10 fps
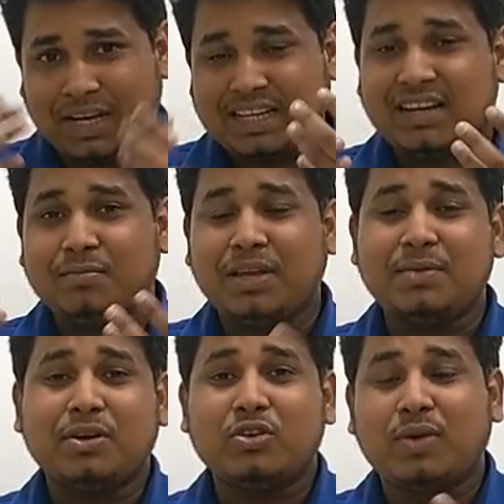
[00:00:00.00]
এটা
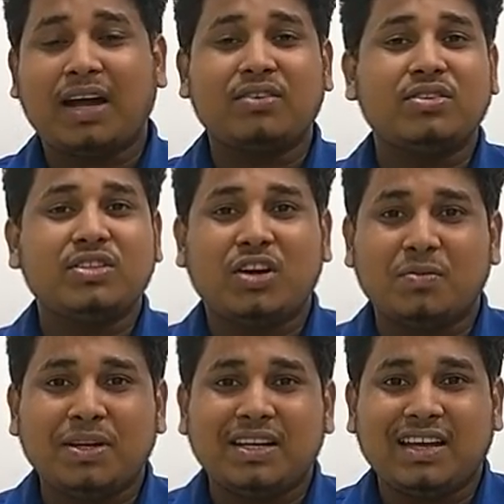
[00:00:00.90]
ভেবে খুব আনন্দিত
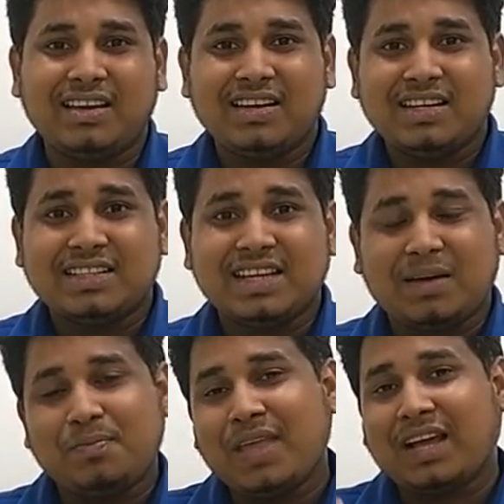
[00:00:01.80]
হবেন না যে
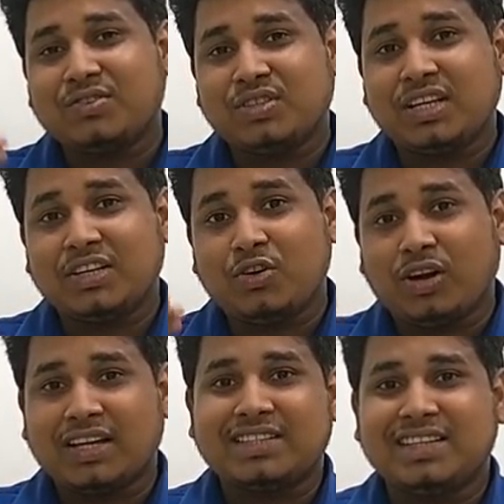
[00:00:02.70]
আপনি একজনকে
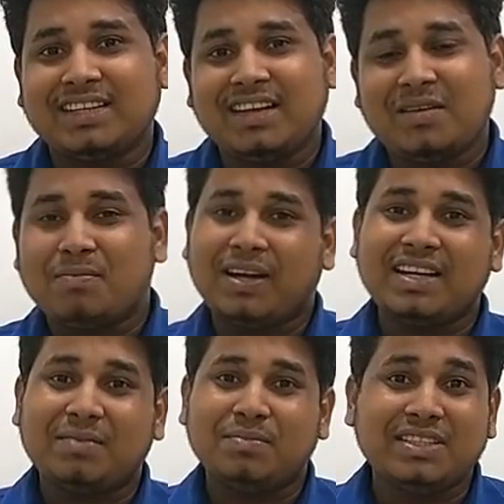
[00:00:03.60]
ঠকাচ্ছেন
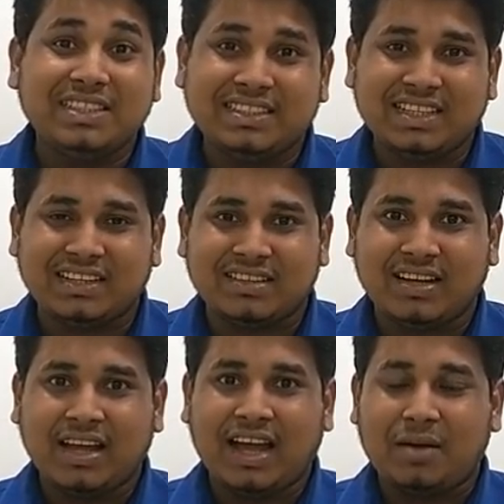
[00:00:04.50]
মানে আপনি জিতছেন
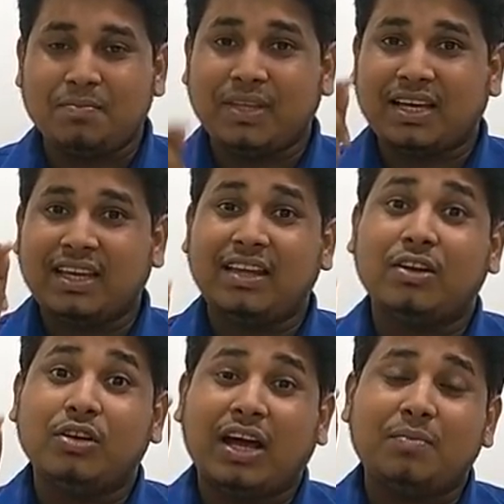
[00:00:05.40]
আপনিকে
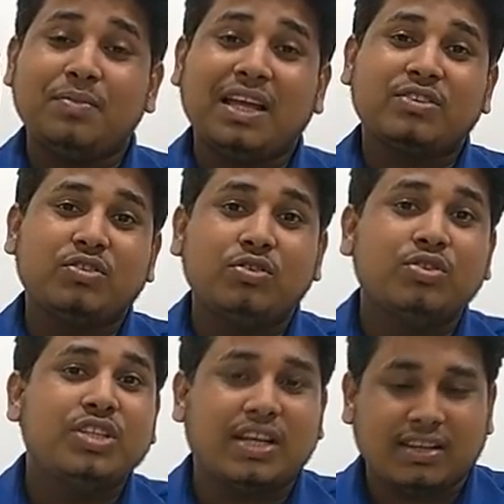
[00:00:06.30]
আপনি একজন
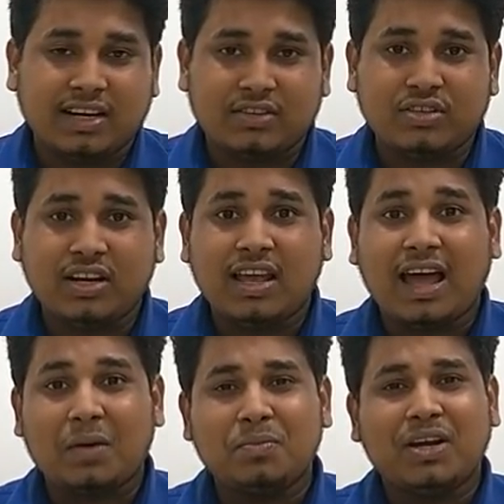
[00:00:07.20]
লুজার কারণ
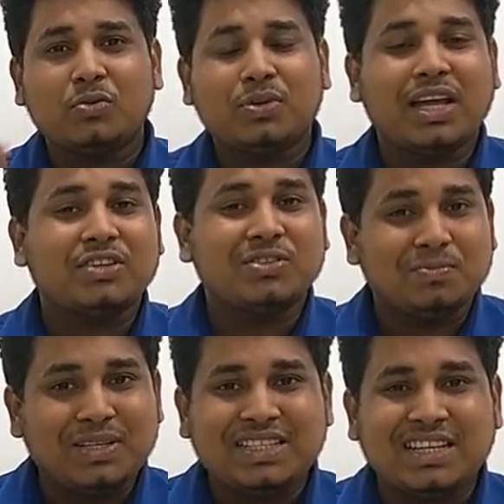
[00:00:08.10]
আপনার উপরে একজন
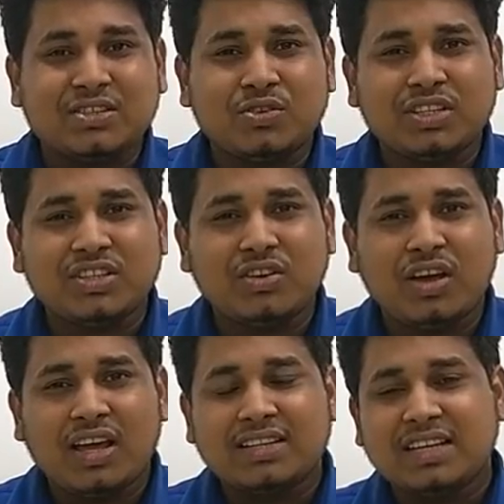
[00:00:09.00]
বিশ্বাস করেছিল
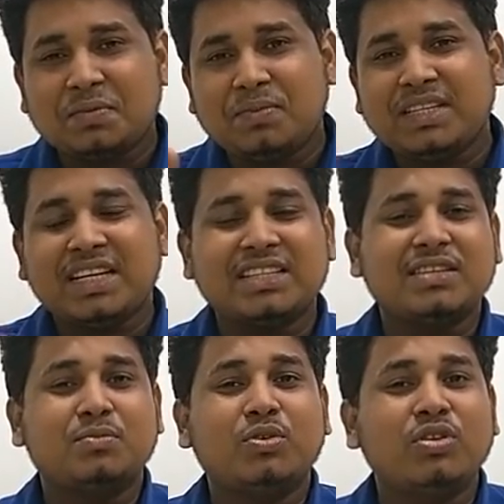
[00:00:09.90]
সেই
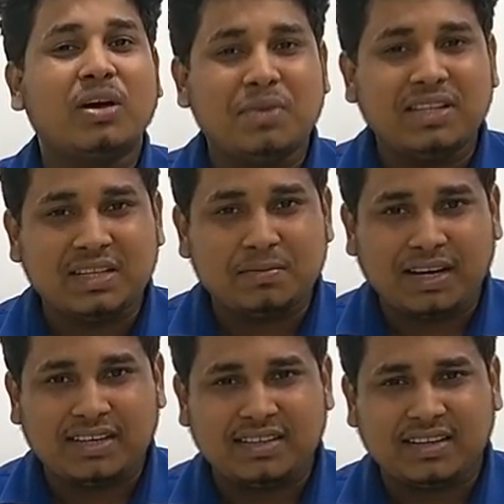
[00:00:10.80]
বিশ্বাসের মূল্য আপনি দিতে
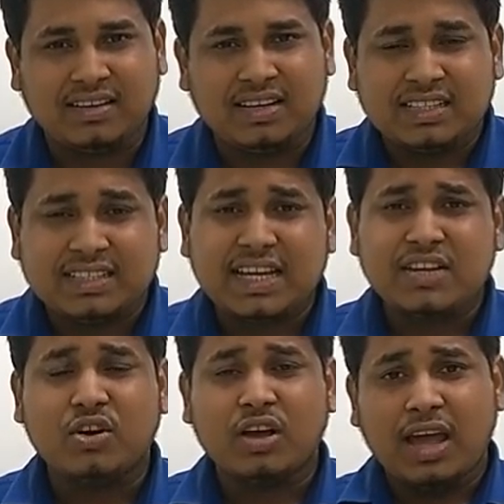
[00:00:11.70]
পারেননি যাই
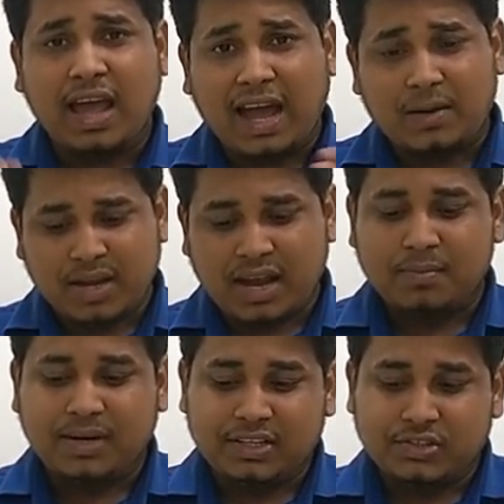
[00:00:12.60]
হোক আমি
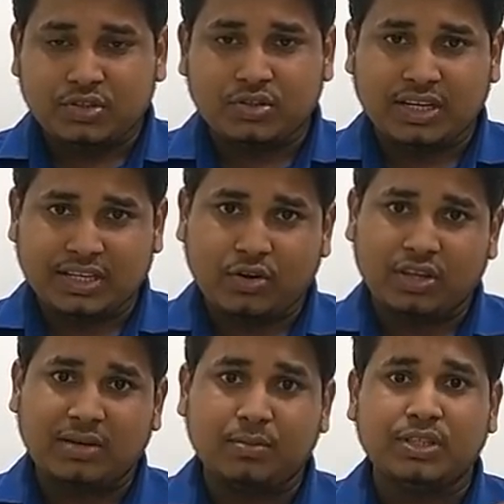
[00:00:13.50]
আপনাদের জন্য একটি
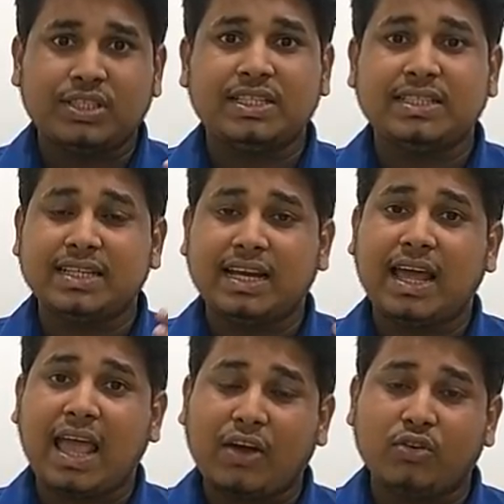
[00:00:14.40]
কথা বলছি যারা
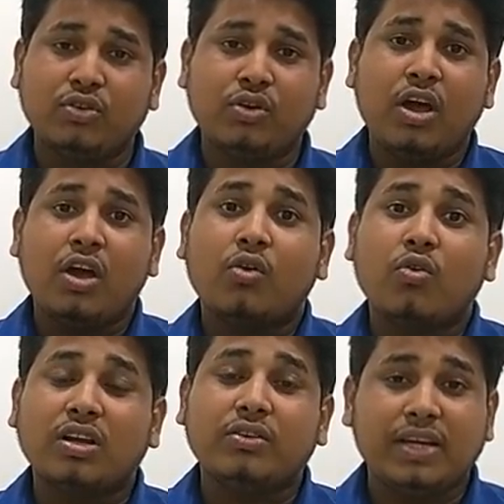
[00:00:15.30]
এখনও
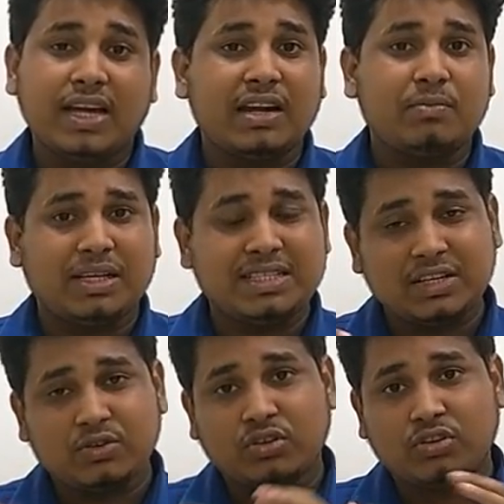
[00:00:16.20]
কনফিগার বা
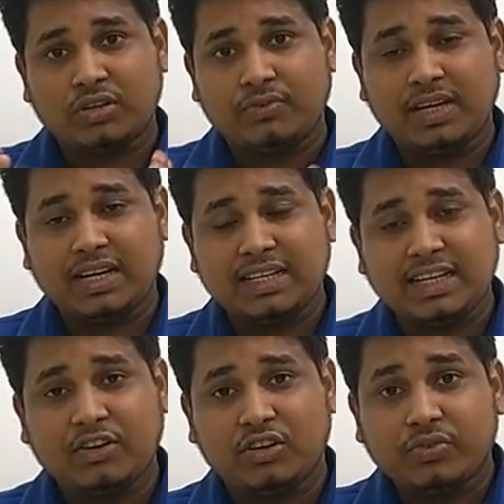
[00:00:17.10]
যে কোনো কনফিগার
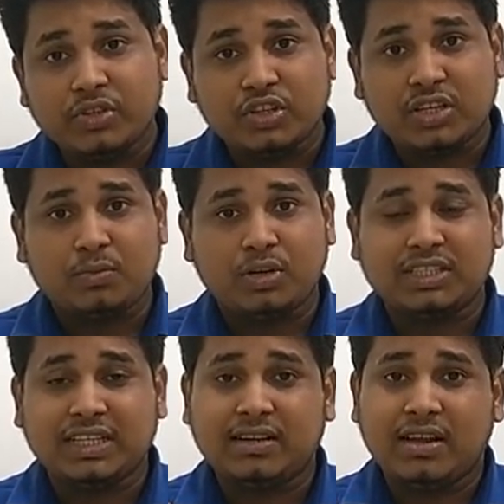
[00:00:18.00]
নিয়ে কনফিউশনে পড়ে
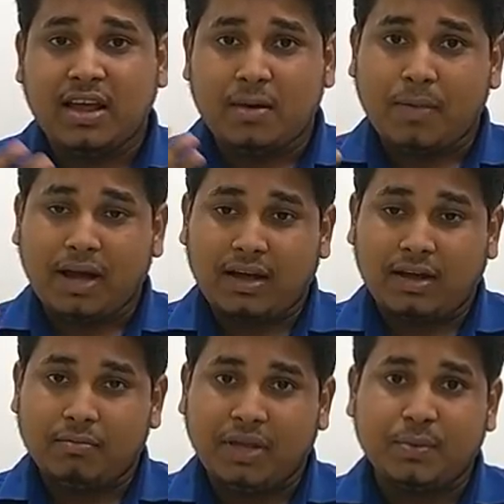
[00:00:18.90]
যান বা
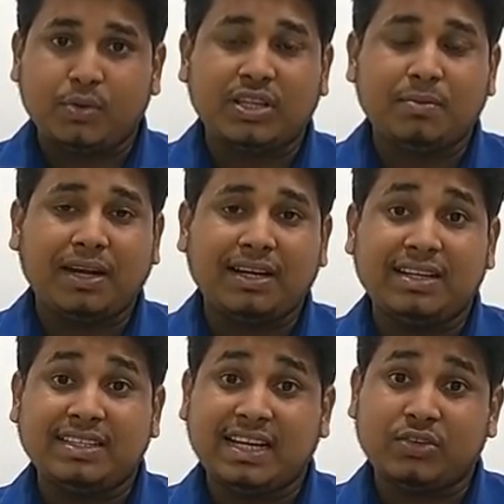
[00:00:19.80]
ভেবে উঠতে পারেন
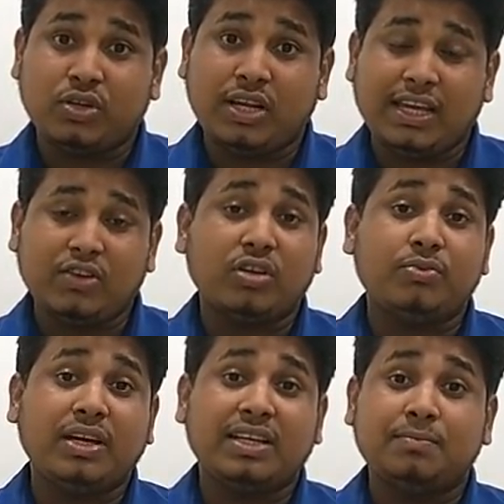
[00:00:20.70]
না যে আসলে এই
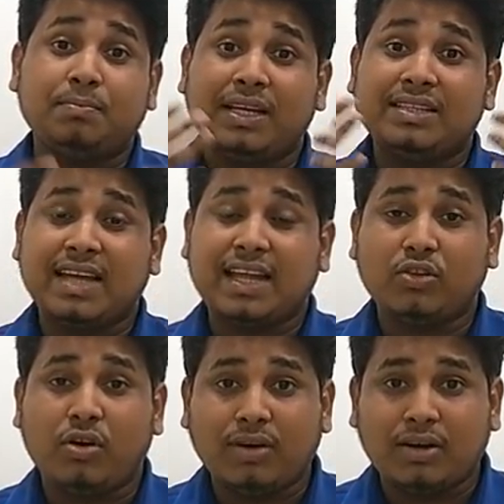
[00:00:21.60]
কনফিগারের প্রাইস এত
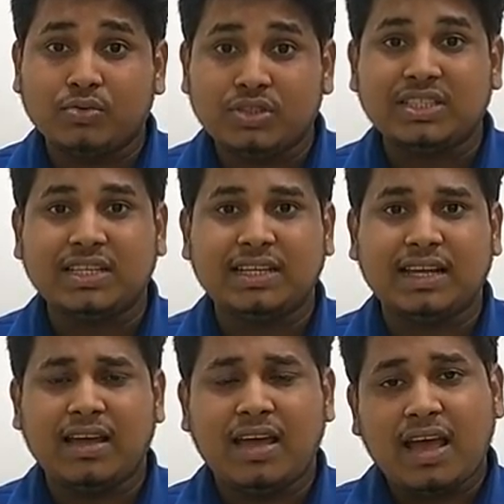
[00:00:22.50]
হওয়া উচিত কি
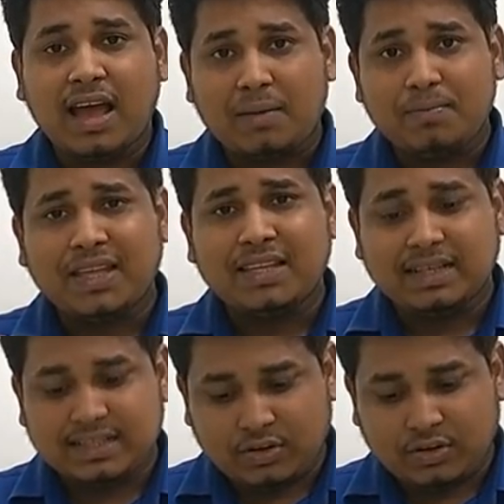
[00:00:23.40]
না আপনাদের একটি